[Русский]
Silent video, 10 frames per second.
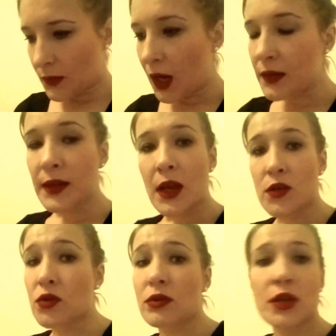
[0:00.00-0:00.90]
как знаешь,
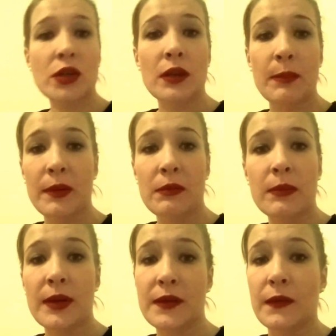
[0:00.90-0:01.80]
что книжка
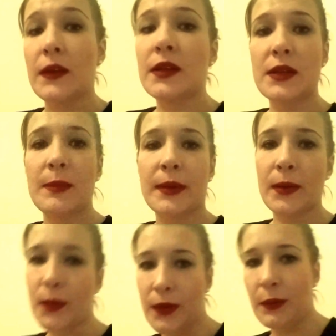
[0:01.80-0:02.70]
произвела на тебя
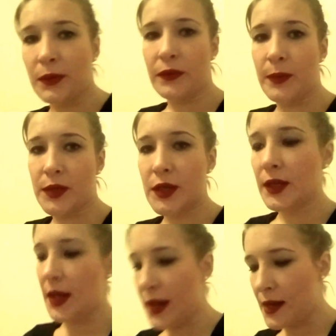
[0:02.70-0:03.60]
какое-нибудь
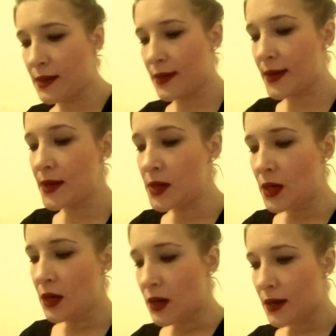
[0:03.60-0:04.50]
впечатление, да?
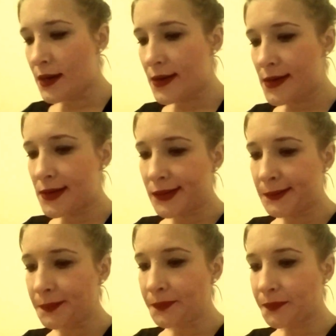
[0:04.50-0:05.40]
А,